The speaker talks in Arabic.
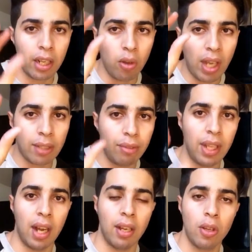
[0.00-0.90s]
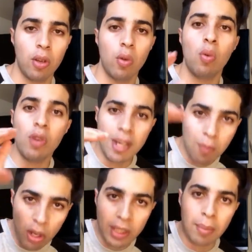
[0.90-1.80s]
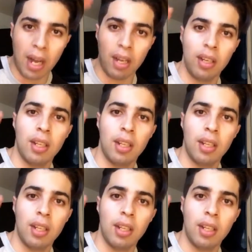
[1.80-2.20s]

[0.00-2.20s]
على واحد الفئه واللي معظمها